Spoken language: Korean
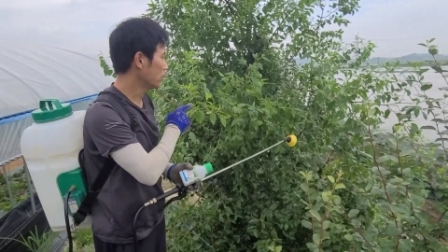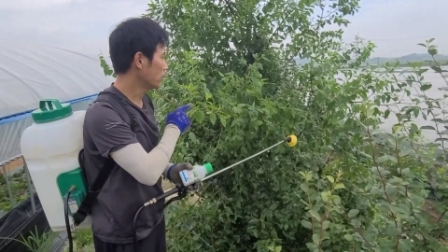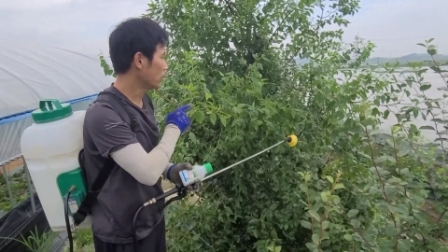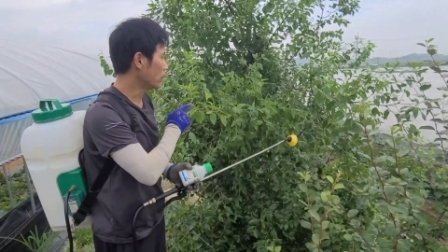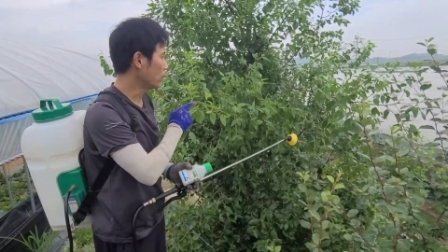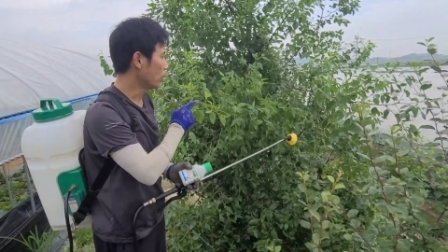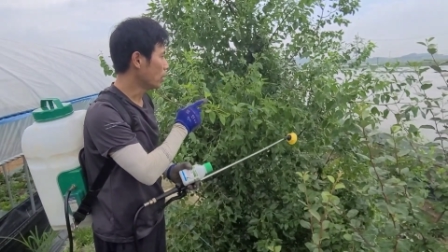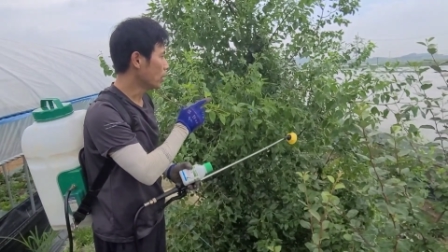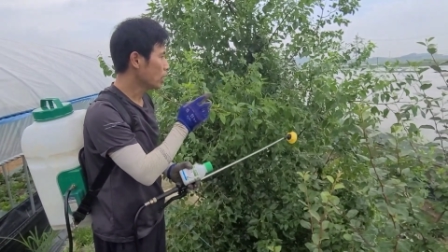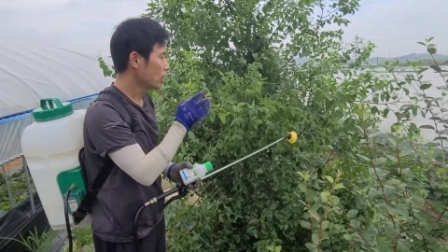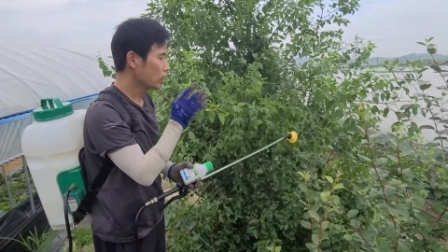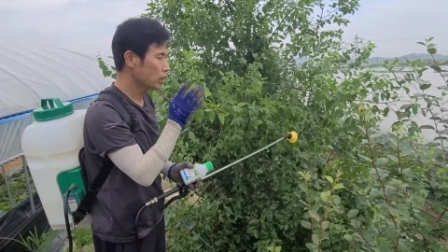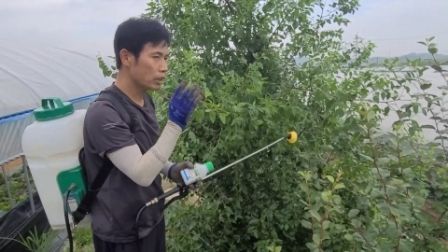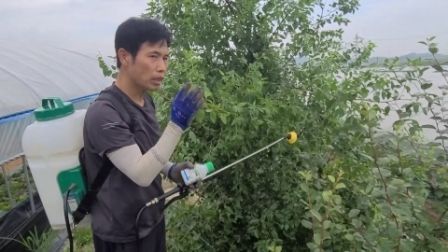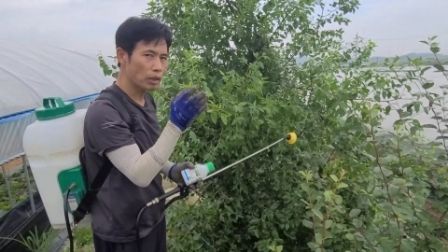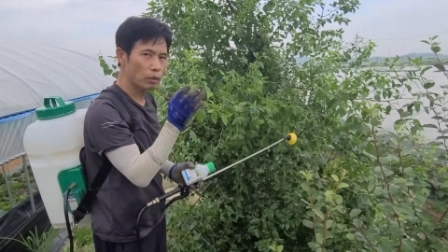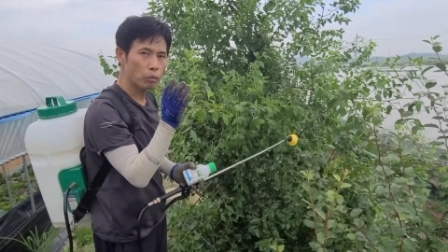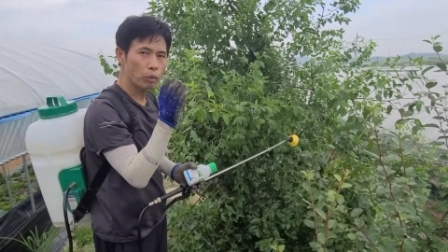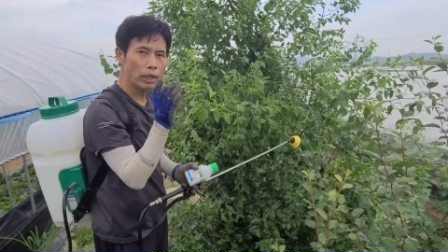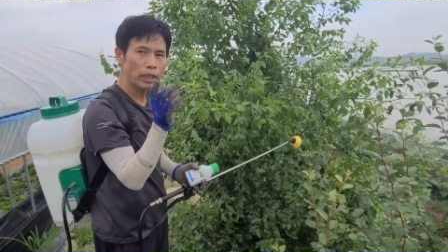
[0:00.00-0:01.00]
어,
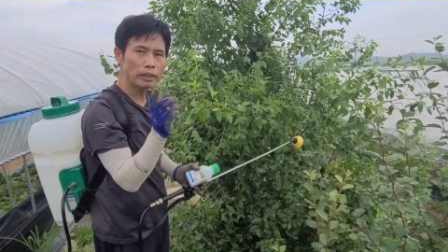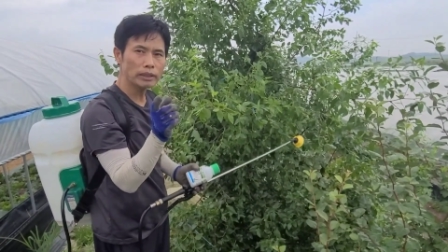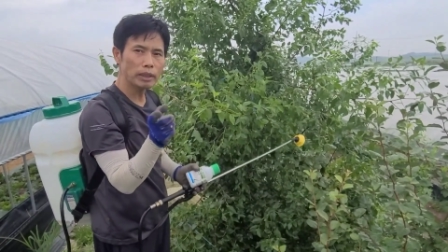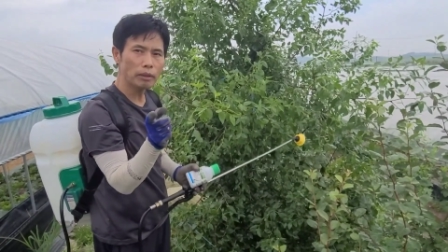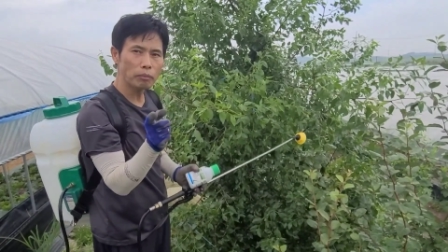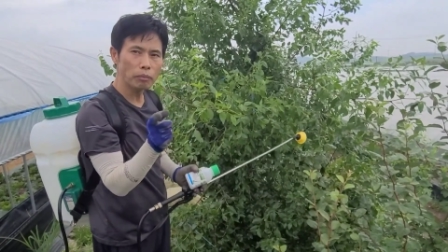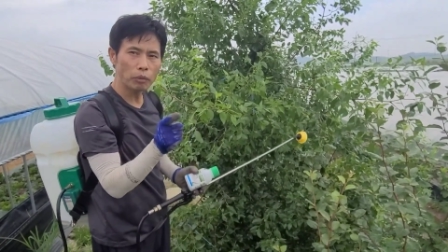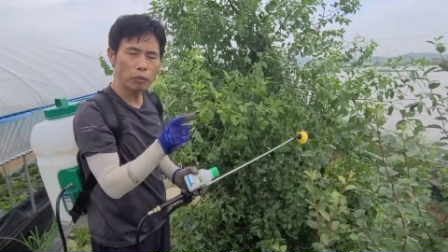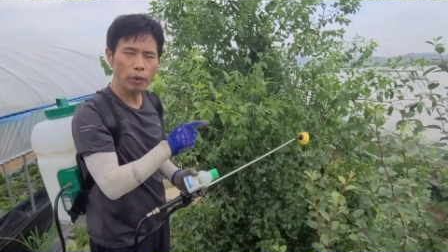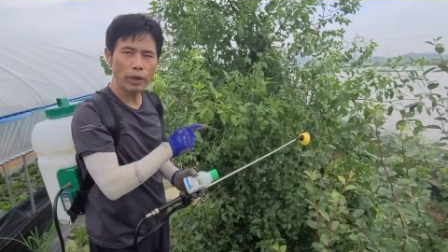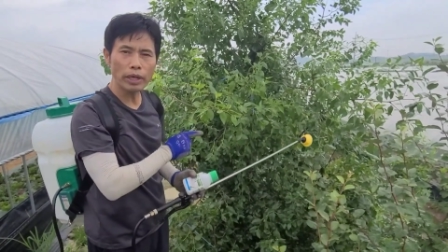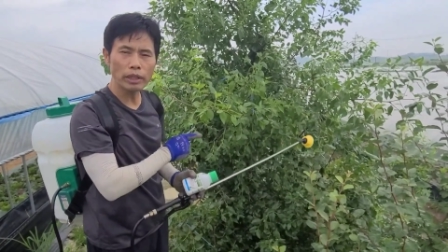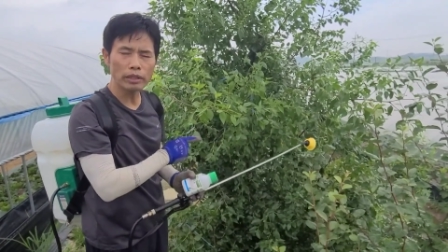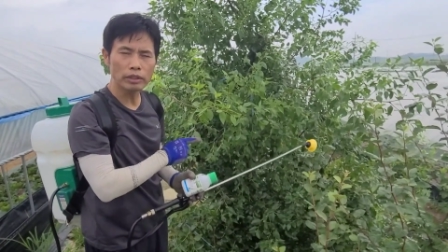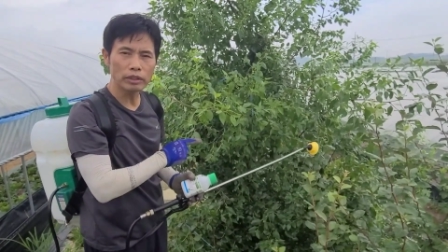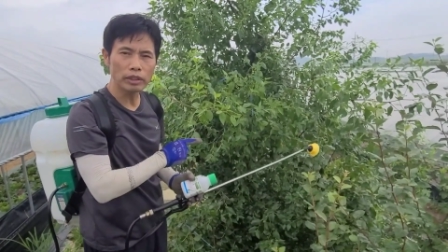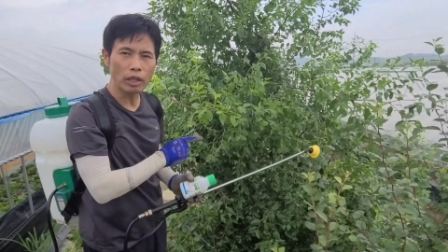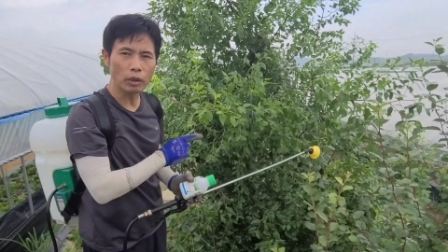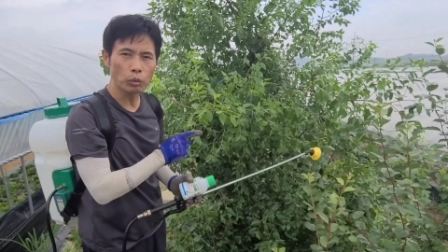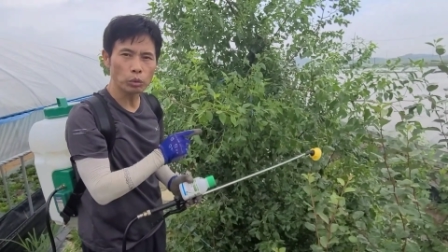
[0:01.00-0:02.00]
그러니까 왜냐면 왜
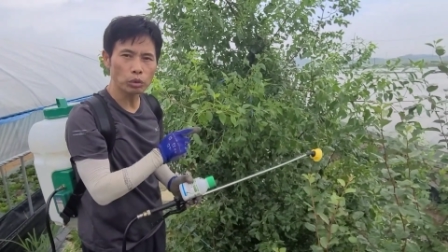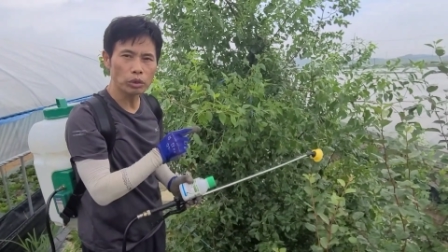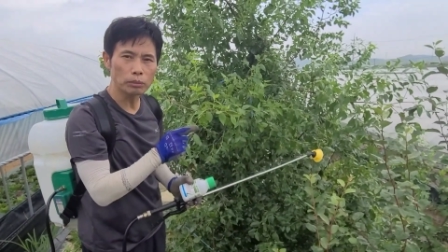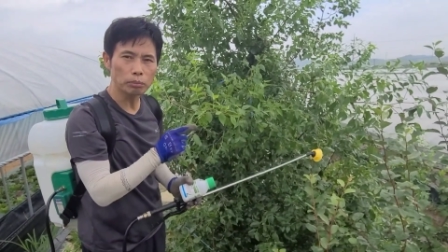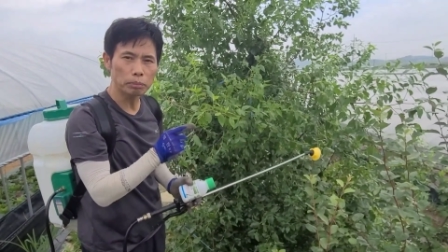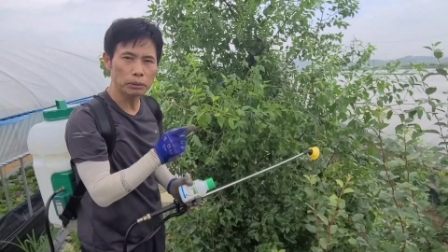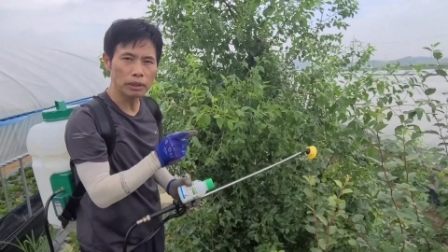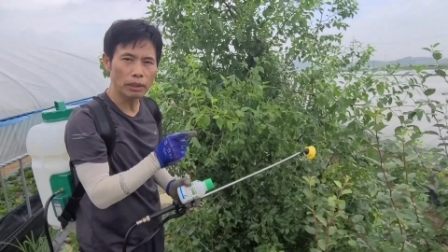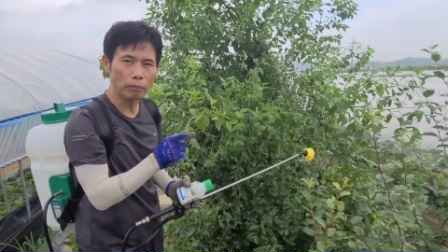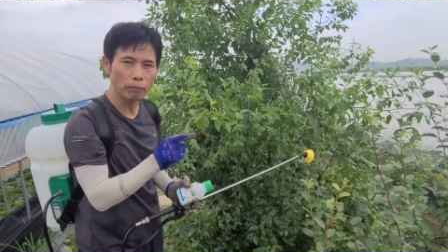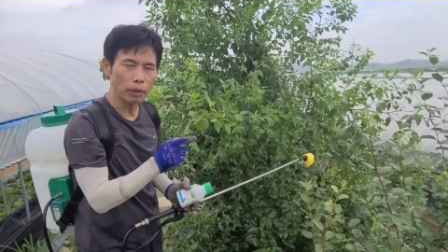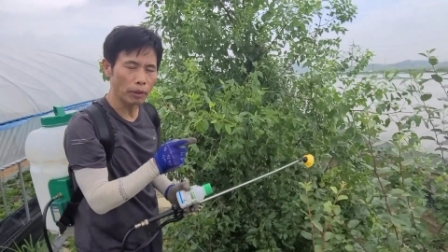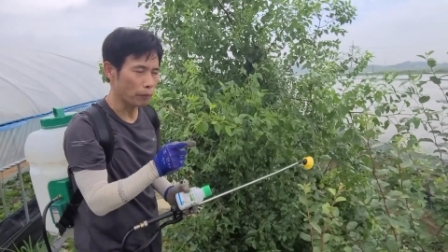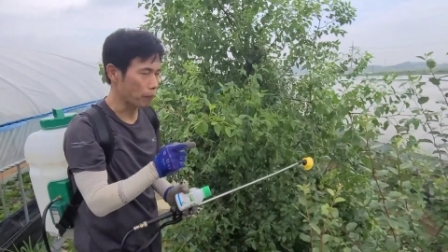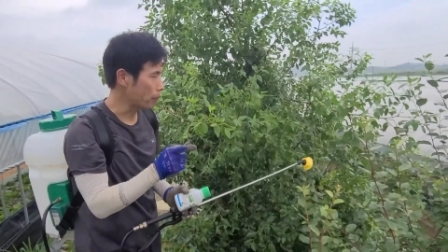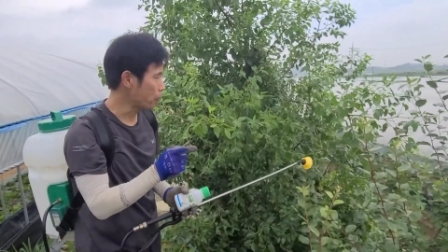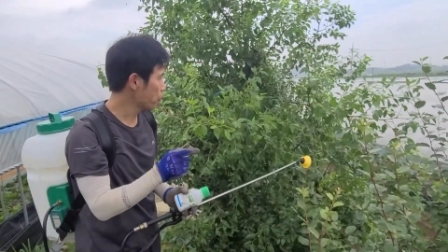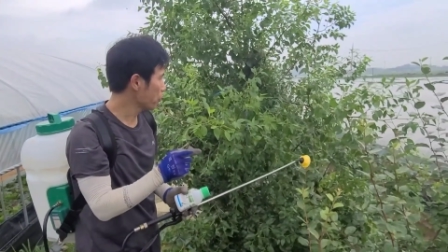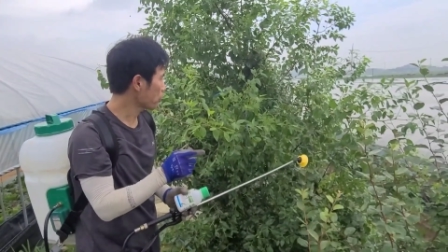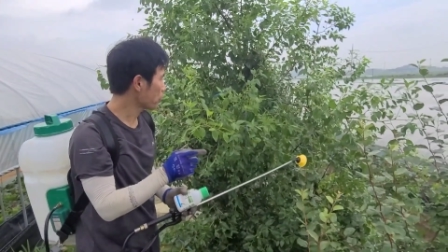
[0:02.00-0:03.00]
그렇게 꽃이
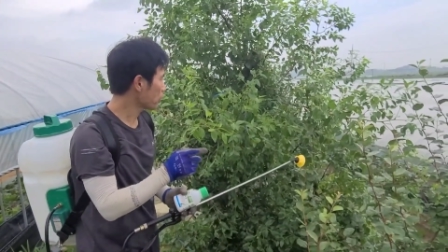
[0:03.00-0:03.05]
피냐면